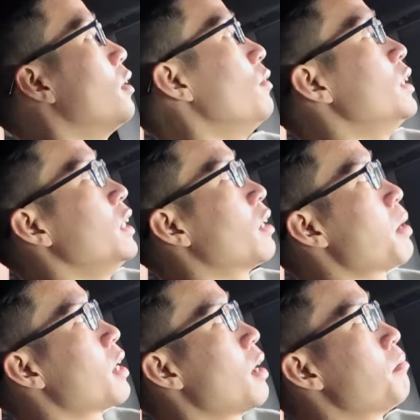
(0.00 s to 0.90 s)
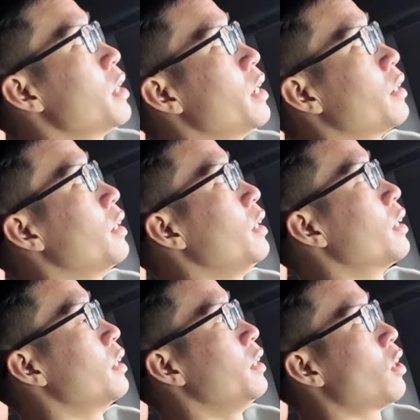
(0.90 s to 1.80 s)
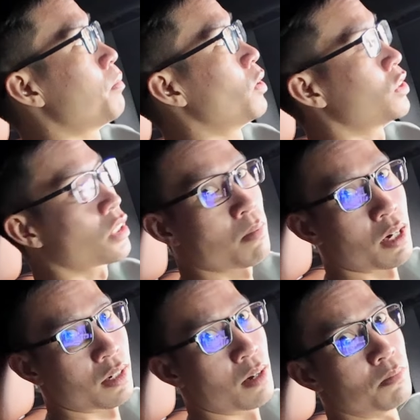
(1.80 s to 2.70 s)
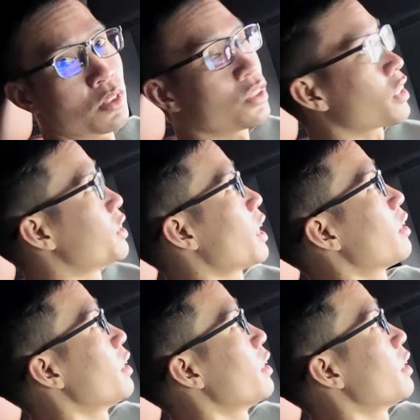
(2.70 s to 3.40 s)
Vị trí các bạn nắm để khi đi off-road các bạn cầm cho nó chắc chắn